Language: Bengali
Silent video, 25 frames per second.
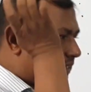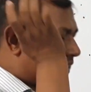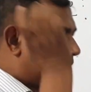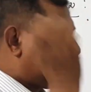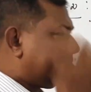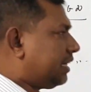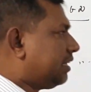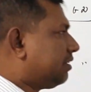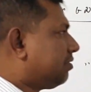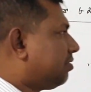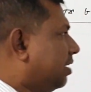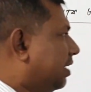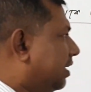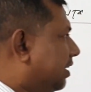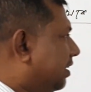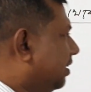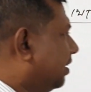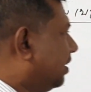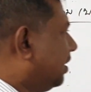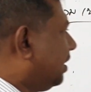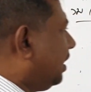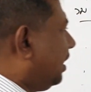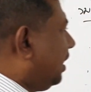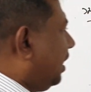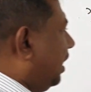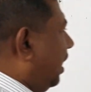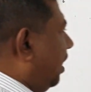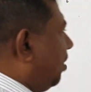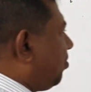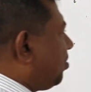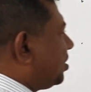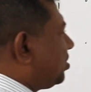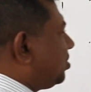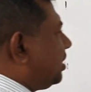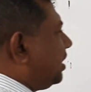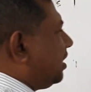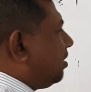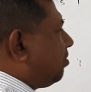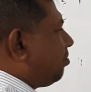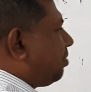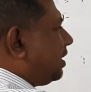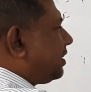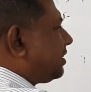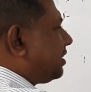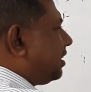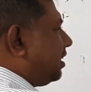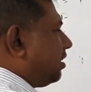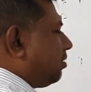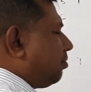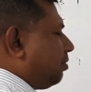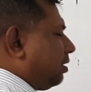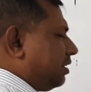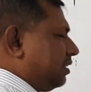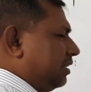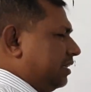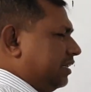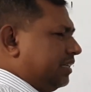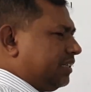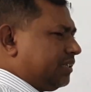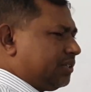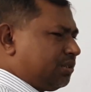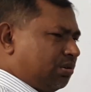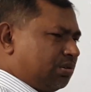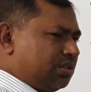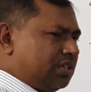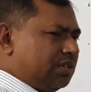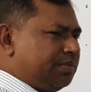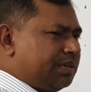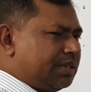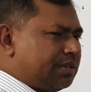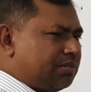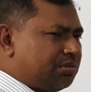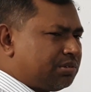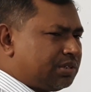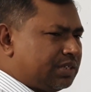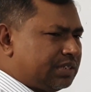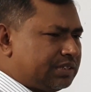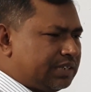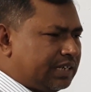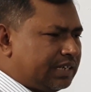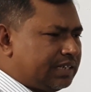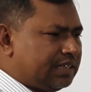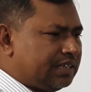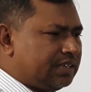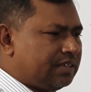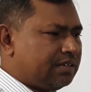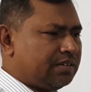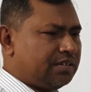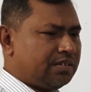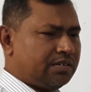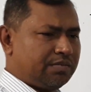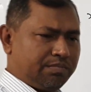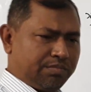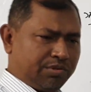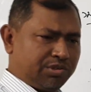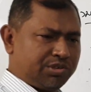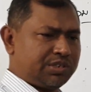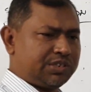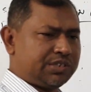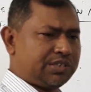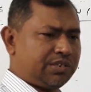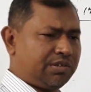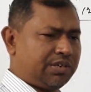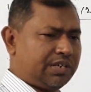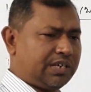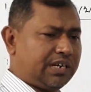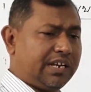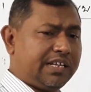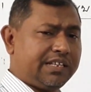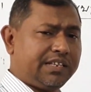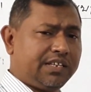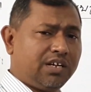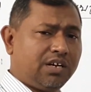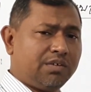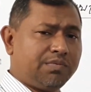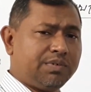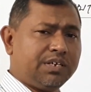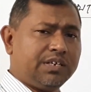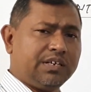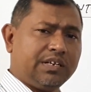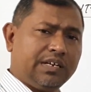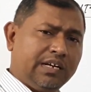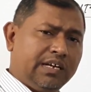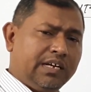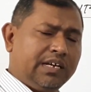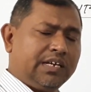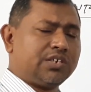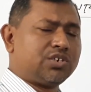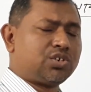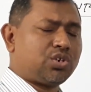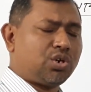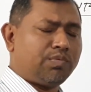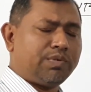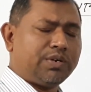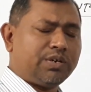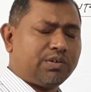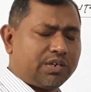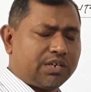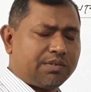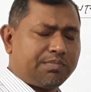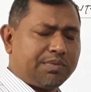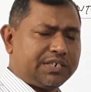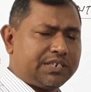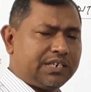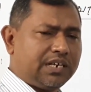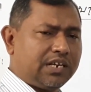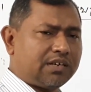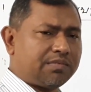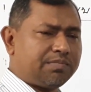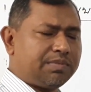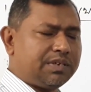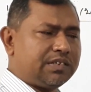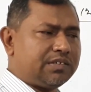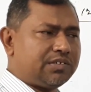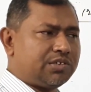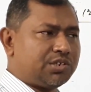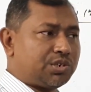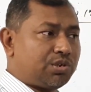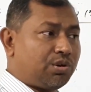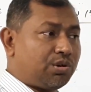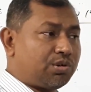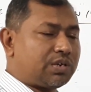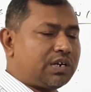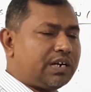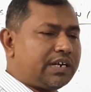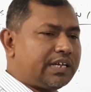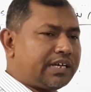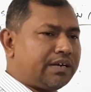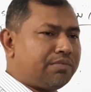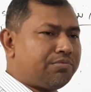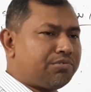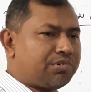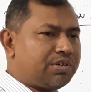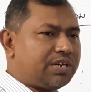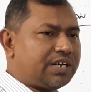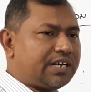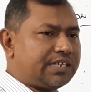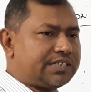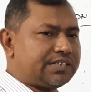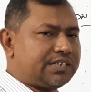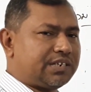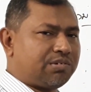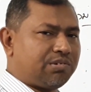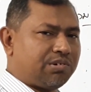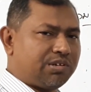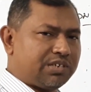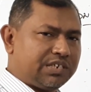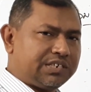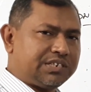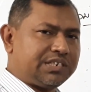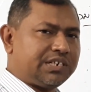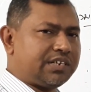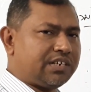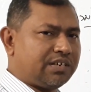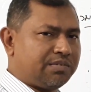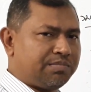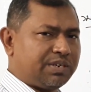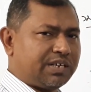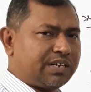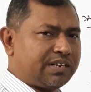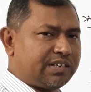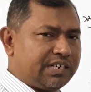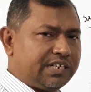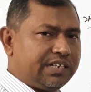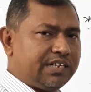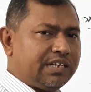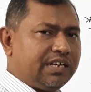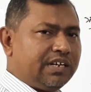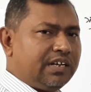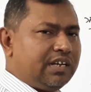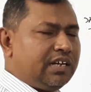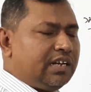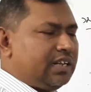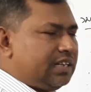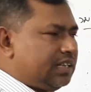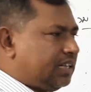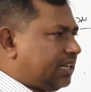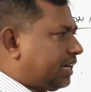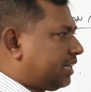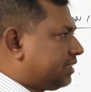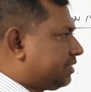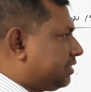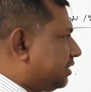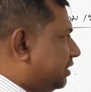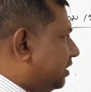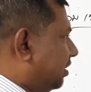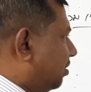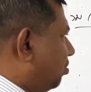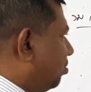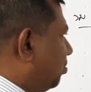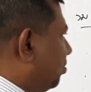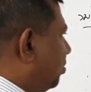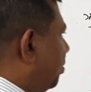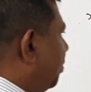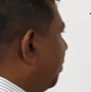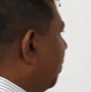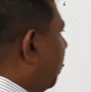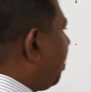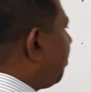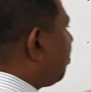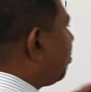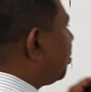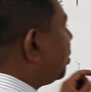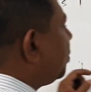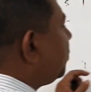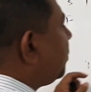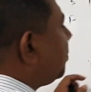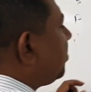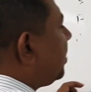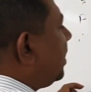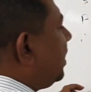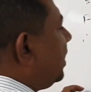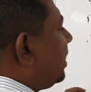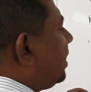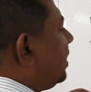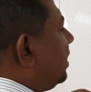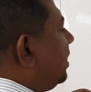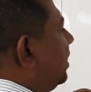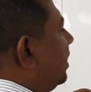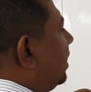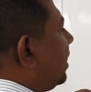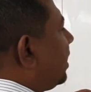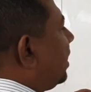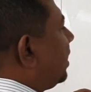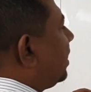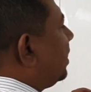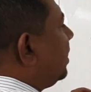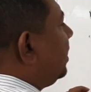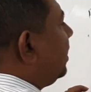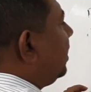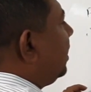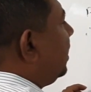সেক্ষেত্রে আমরা যদি এন প্লাস এলের মান দিয়ে শক্তি বের করতে চাই প্রসেসটা অনেক লেন্দি হবে সময় অনেক বেশি লাগবে তো শর্টকাটে কেমন করে কাজটা করা যায় সেটা আমরা এখানে দেখার চেষ্টা করব প্রথমে আমরা লিখি এখানে